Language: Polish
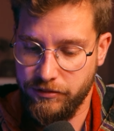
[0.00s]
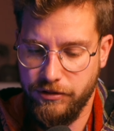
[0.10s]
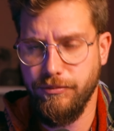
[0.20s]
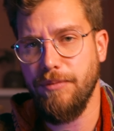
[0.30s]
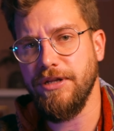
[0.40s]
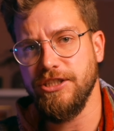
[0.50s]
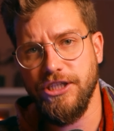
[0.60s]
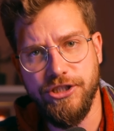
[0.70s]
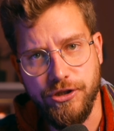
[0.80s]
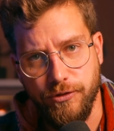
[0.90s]
No mam
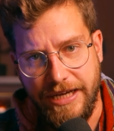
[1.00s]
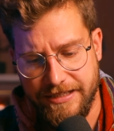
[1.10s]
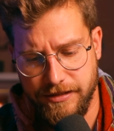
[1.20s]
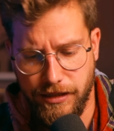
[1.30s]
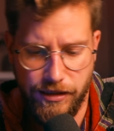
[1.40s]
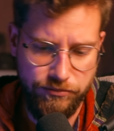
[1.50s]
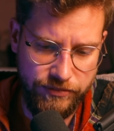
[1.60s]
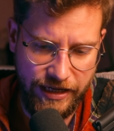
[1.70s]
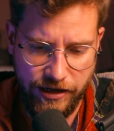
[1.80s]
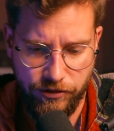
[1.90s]
nadzieję, że to jasne.
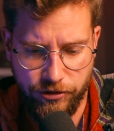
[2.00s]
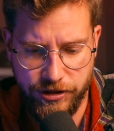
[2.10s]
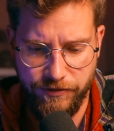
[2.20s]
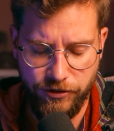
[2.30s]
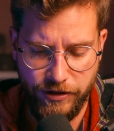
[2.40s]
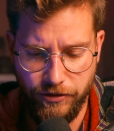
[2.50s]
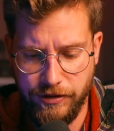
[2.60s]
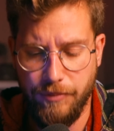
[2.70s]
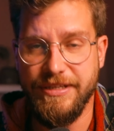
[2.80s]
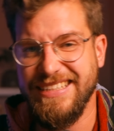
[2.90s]
Tak, do dziewiątki
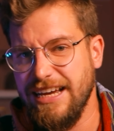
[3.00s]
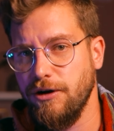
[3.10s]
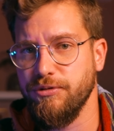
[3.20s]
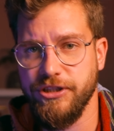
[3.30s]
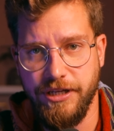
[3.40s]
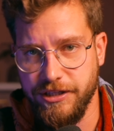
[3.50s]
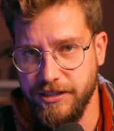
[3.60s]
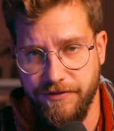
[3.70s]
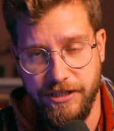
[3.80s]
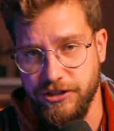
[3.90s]
dodamy
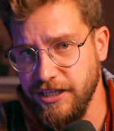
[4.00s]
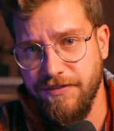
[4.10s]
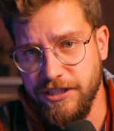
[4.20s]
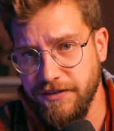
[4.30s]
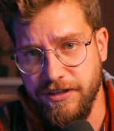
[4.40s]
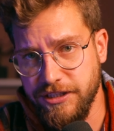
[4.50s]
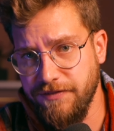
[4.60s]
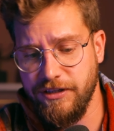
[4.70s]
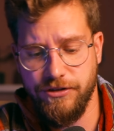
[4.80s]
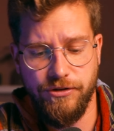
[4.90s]

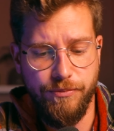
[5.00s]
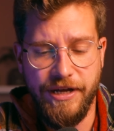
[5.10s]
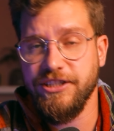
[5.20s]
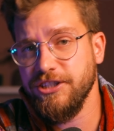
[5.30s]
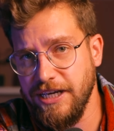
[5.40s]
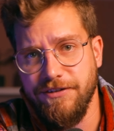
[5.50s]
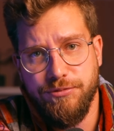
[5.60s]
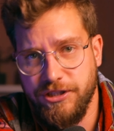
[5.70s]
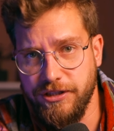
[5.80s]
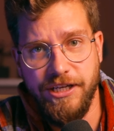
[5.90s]
0,9999, no to będzie
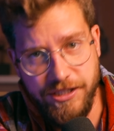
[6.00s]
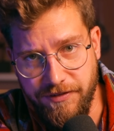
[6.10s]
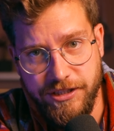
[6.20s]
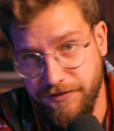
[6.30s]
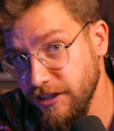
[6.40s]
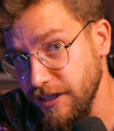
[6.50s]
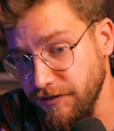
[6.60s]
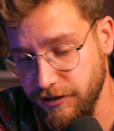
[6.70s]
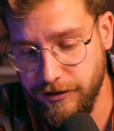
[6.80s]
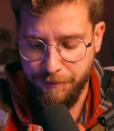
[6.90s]

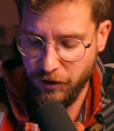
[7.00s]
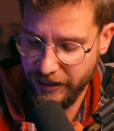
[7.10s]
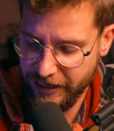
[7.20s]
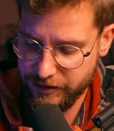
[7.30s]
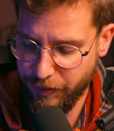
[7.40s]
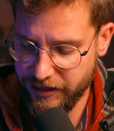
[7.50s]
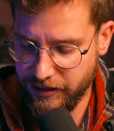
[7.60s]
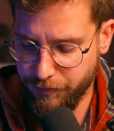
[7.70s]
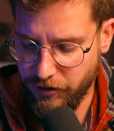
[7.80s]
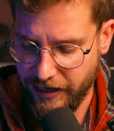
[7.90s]
9,999. No i teraz
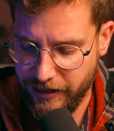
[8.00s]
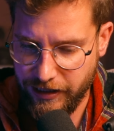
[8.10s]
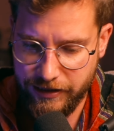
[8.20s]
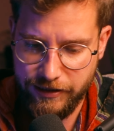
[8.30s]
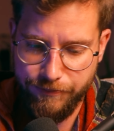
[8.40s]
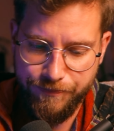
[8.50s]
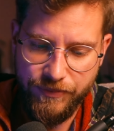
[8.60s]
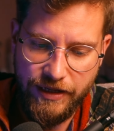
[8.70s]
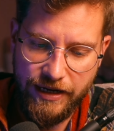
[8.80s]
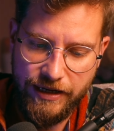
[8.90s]
patent polega na tym,
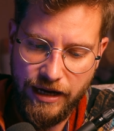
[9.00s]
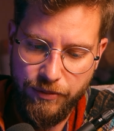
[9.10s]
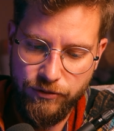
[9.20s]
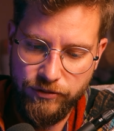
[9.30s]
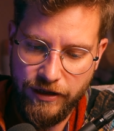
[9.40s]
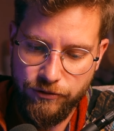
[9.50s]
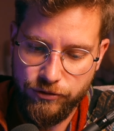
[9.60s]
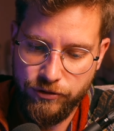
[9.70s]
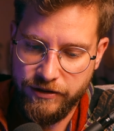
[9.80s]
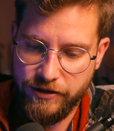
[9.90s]
tak jakby tutaj
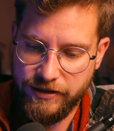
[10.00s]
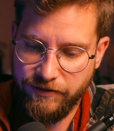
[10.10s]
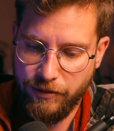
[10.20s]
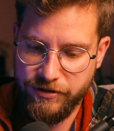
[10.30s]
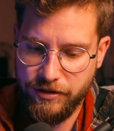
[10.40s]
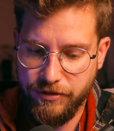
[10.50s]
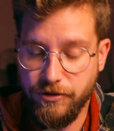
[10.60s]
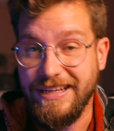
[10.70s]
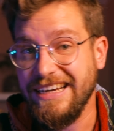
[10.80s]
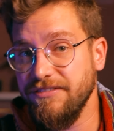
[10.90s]
już zostawiamy sobie
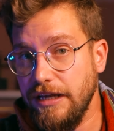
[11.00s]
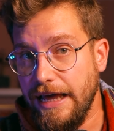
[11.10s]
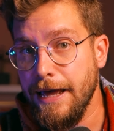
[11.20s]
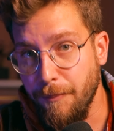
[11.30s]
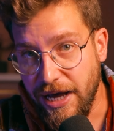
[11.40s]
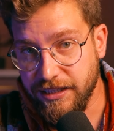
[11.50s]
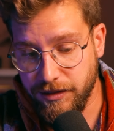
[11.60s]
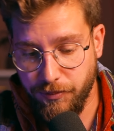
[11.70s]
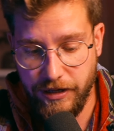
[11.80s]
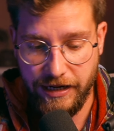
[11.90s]
to na chwilę.
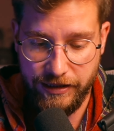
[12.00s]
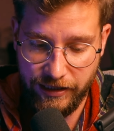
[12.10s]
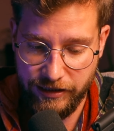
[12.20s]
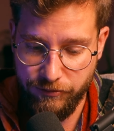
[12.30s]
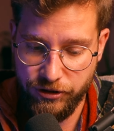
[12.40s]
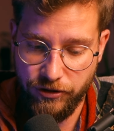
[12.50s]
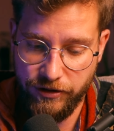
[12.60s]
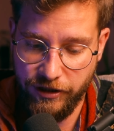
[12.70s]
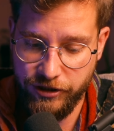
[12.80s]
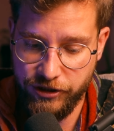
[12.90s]
Patent polega na tym, że od
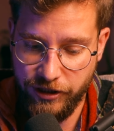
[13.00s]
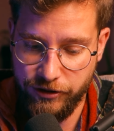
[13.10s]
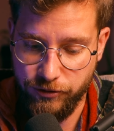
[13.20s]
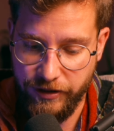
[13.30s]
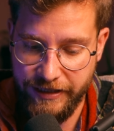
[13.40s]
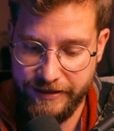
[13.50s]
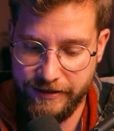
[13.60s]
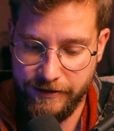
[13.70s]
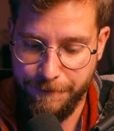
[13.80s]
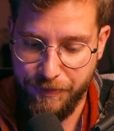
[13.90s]
tych
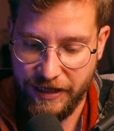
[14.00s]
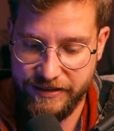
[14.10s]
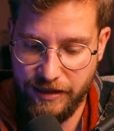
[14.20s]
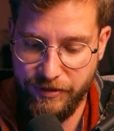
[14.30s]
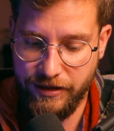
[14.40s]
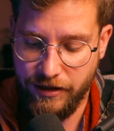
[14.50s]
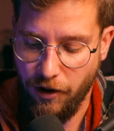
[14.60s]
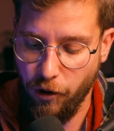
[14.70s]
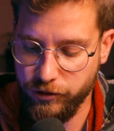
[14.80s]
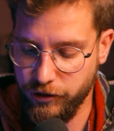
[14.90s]
10x chcemy
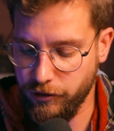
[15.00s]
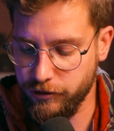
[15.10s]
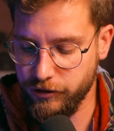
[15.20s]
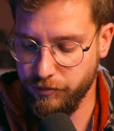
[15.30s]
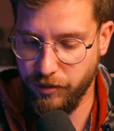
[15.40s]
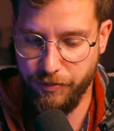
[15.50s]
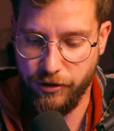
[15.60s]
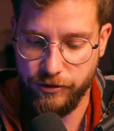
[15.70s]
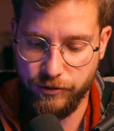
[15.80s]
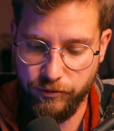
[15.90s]
odjąć po
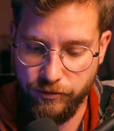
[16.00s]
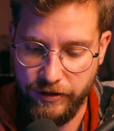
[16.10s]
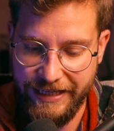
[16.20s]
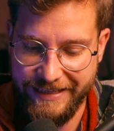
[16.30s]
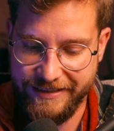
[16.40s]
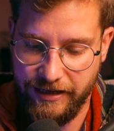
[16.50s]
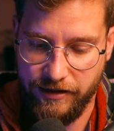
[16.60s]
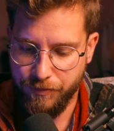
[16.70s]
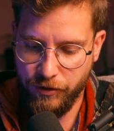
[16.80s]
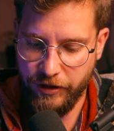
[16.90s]
prostu x. -a.
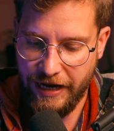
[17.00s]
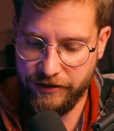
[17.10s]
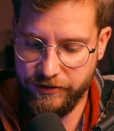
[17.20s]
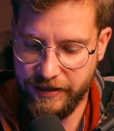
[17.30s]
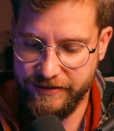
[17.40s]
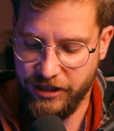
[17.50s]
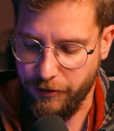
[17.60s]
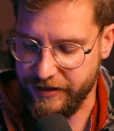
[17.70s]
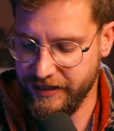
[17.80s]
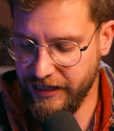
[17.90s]
No i jak to
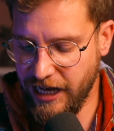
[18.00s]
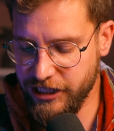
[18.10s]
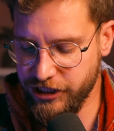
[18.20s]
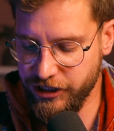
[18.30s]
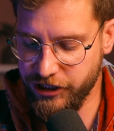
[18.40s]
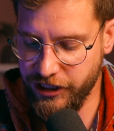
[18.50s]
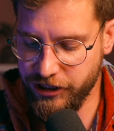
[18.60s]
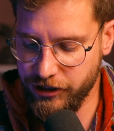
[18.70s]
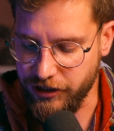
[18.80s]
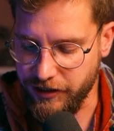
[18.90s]
zadziała? Za nasze
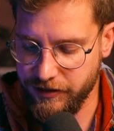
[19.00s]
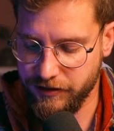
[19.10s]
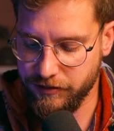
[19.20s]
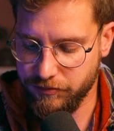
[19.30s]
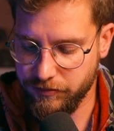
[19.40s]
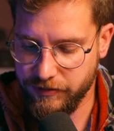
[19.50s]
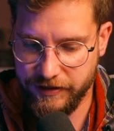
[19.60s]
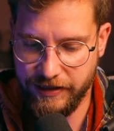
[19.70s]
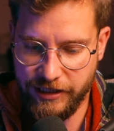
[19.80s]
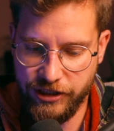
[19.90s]
10x
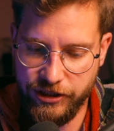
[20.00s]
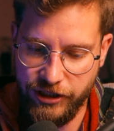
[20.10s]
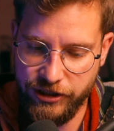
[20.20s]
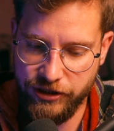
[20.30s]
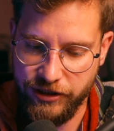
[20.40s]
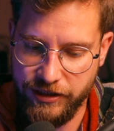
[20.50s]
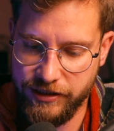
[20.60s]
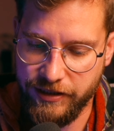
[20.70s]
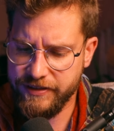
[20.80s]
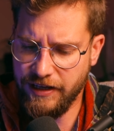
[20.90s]
za nasze
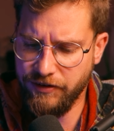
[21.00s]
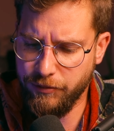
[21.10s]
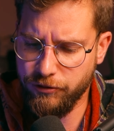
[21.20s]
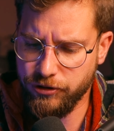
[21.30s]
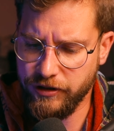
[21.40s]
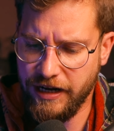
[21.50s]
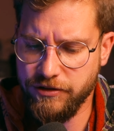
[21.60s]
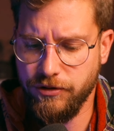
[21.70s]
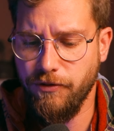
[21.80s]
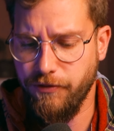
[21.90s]
10x wstawimy już od
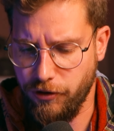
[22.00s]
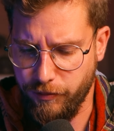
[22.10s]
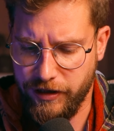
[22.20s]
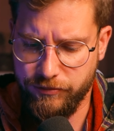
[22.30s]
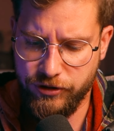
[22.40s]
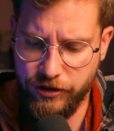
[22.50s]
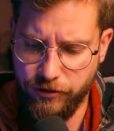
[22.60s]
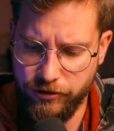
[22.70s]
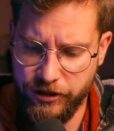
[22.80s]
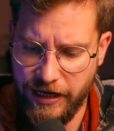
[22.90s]
razu tą formę, czyli
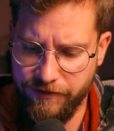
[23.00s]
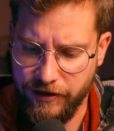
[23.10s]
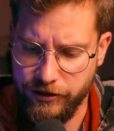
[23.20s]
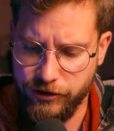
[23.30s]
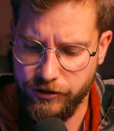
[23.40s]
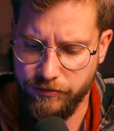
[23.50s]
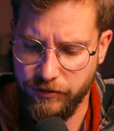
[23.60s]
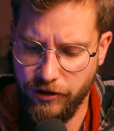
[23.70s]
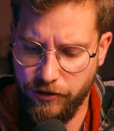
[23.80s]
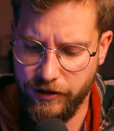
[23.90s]
to 9
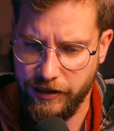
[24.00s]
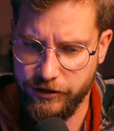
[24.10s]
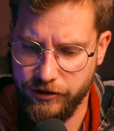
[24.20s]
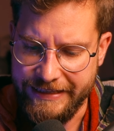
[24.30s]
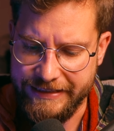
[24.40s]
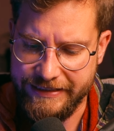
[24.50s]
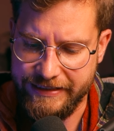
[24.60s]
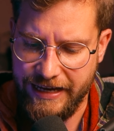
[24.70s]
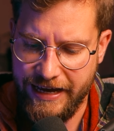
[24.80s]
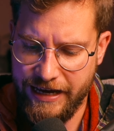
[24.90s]
dodać
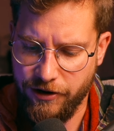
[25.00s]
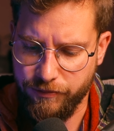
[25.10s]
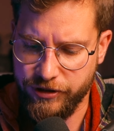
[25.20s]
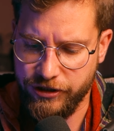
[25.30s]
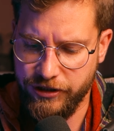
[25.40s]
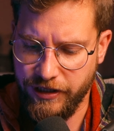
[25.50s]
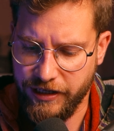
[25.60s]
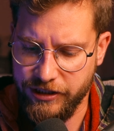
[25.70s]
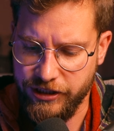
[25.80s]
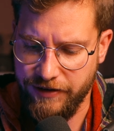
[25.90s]

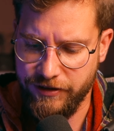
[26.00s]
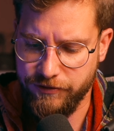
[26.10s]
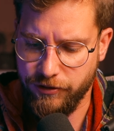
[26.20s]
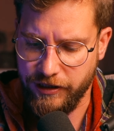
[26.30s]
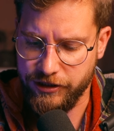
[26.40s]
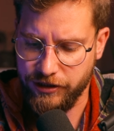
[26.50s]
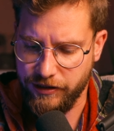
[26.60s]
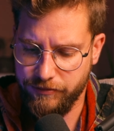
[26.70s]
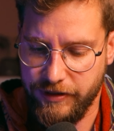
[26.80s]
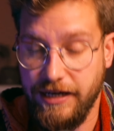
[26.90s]
0,9 w
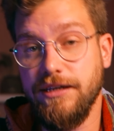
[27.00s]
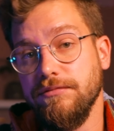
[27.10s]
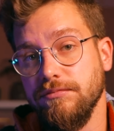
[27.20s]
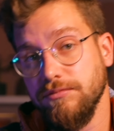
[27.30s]
okresie, tak?